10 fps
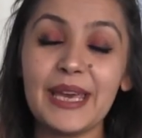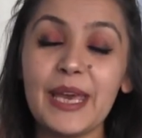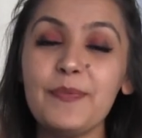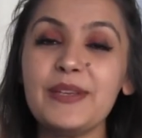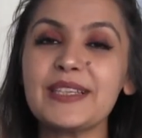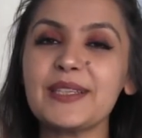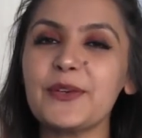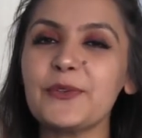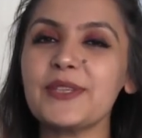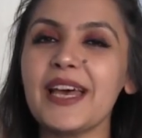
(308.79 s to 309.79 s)
Hepinize
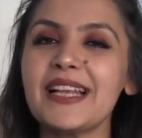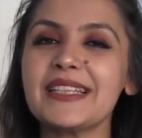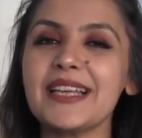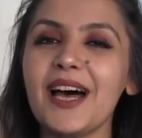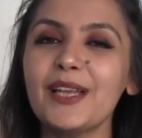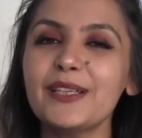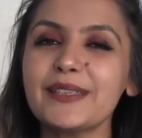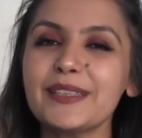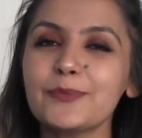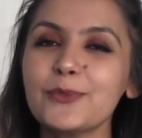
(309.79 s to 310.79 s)
güzel,
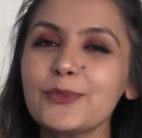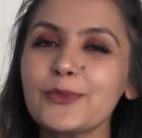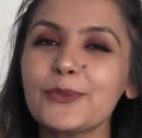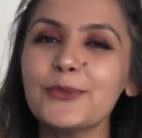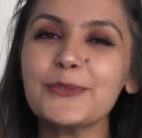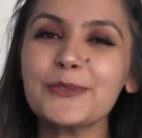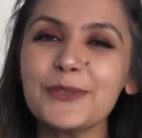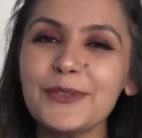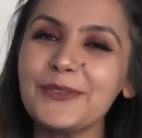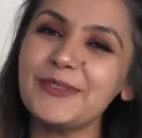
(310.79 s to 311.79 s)
sağlıklı, mutlu,
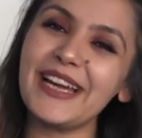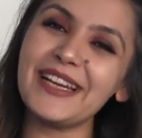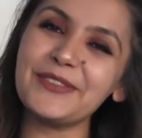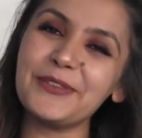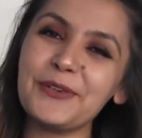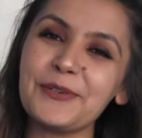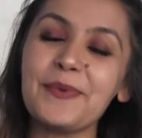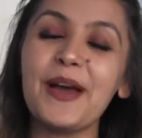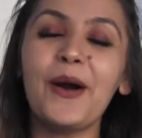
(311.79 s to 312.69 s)
huzurlu günler diliyorum.